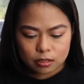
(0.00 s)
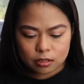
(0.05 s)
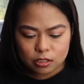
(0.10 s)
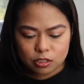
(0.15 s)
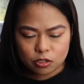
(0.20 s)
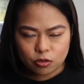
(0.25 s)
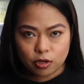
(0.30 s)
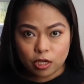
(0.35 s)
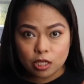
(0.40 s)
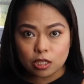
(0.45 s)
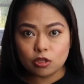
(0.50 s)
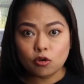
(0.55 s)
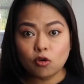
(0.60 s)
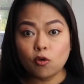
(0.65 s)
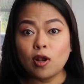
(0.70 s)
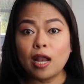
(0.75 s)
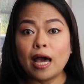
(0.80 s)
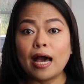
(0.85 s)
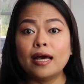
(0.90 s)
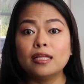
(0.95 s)
So ito
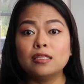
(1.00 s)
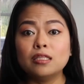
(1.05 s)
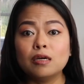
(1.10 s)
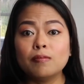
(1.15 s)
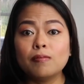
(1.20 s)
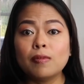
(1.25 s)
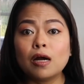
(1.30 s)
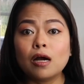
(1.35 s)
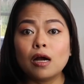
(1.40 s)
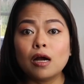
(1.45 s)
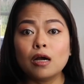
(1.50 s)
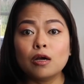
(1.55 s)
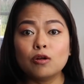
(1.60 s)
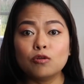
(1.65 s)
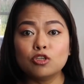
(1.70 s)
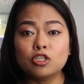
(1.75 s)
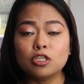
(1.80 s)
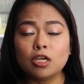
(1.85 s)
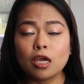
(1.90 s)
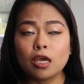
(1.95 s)
lahat ng mga
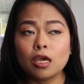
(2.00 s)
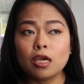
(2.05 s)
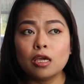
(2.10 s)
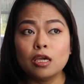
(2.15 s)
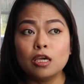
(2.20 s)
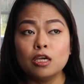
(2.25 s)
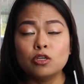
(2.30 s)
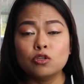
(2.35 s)
crochet